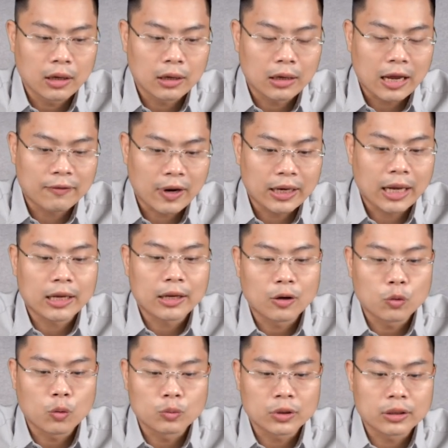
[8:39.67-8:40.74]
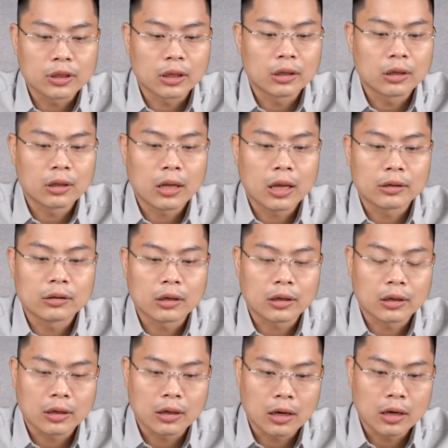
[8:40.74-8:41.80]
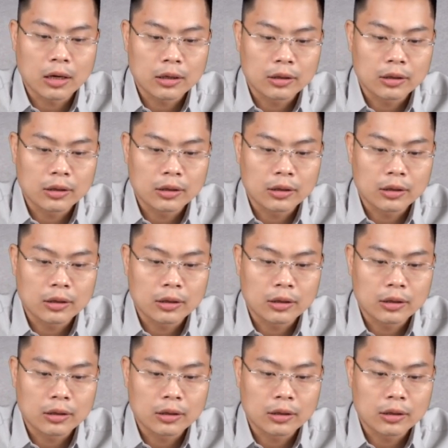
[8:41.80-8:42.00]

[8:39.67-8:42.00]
lãi vay này cũng dần dần là được à,